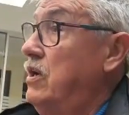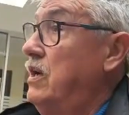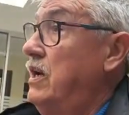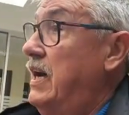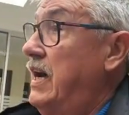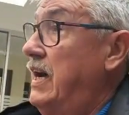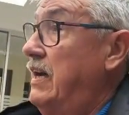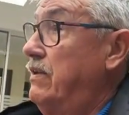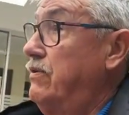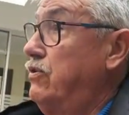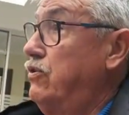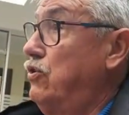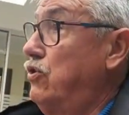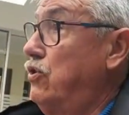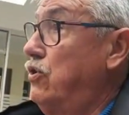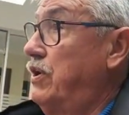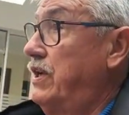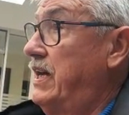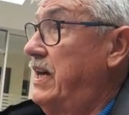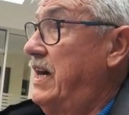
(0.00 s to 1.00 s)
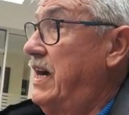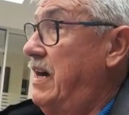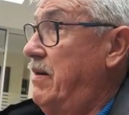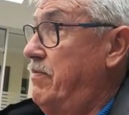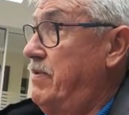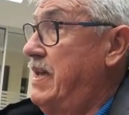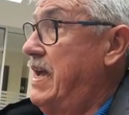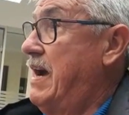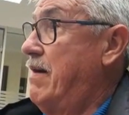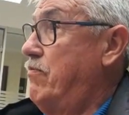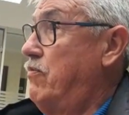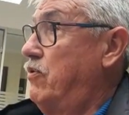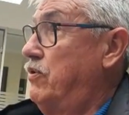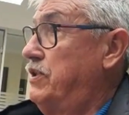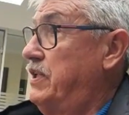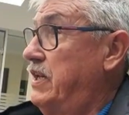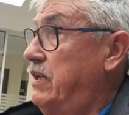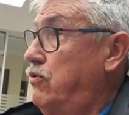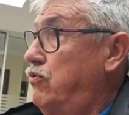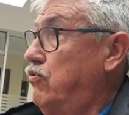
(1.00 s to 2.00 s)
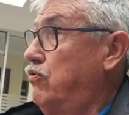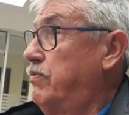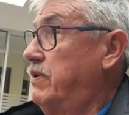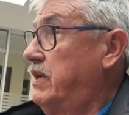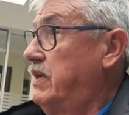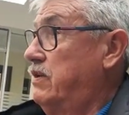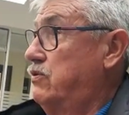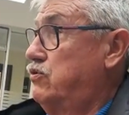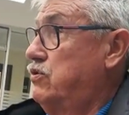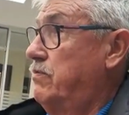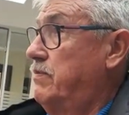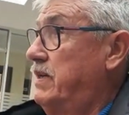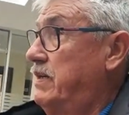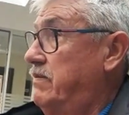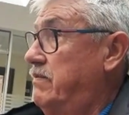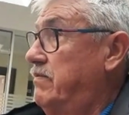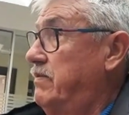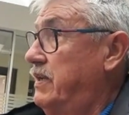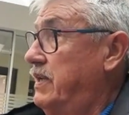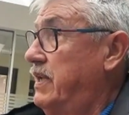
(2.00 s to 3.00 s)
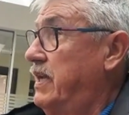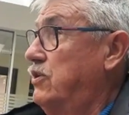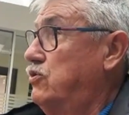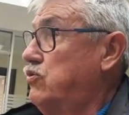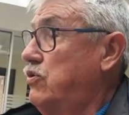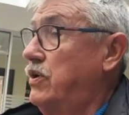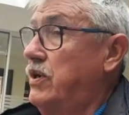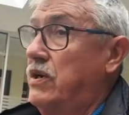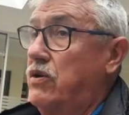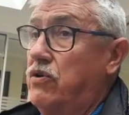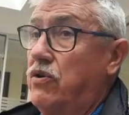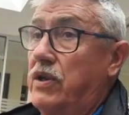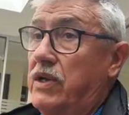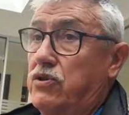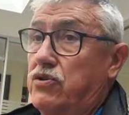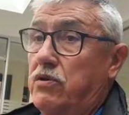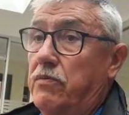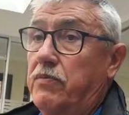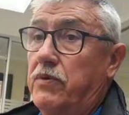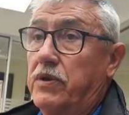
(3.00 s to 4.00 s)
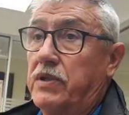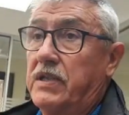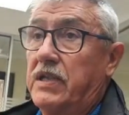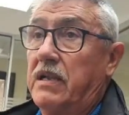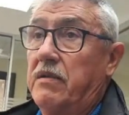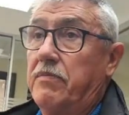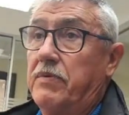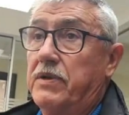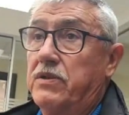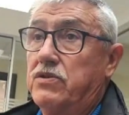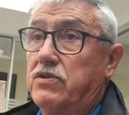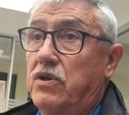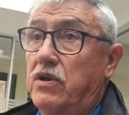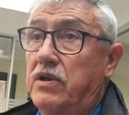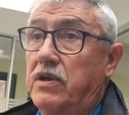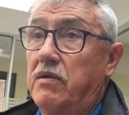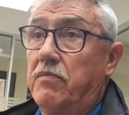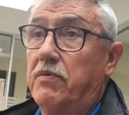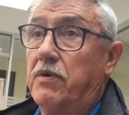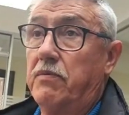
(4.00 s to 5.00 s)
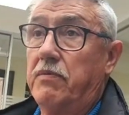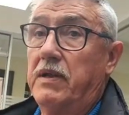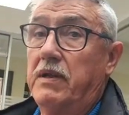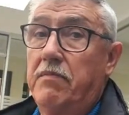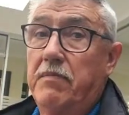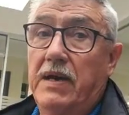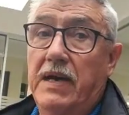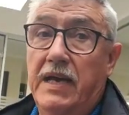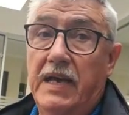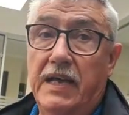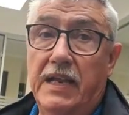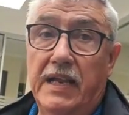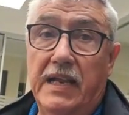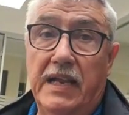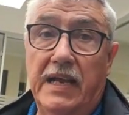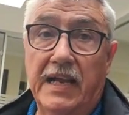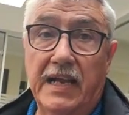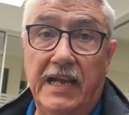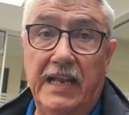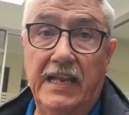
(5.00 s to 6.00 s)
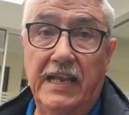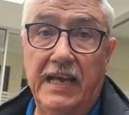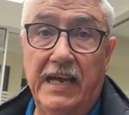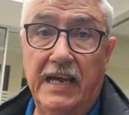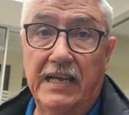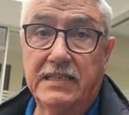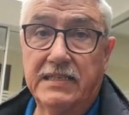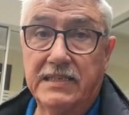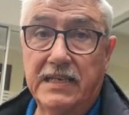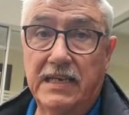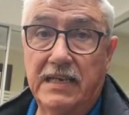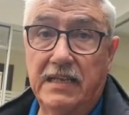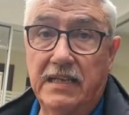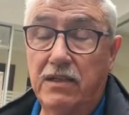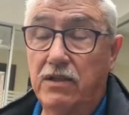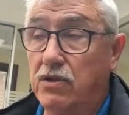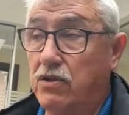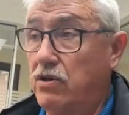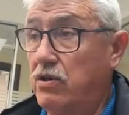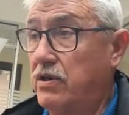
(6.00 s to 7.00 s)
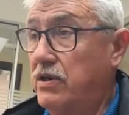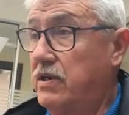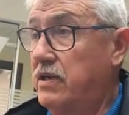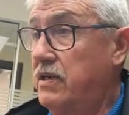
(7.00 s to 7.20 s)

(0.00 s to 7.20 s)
Andorra abbiamo dei tubi che insomma riescono ancora a sopportare pressioni, il problema era la galeazza e dintorni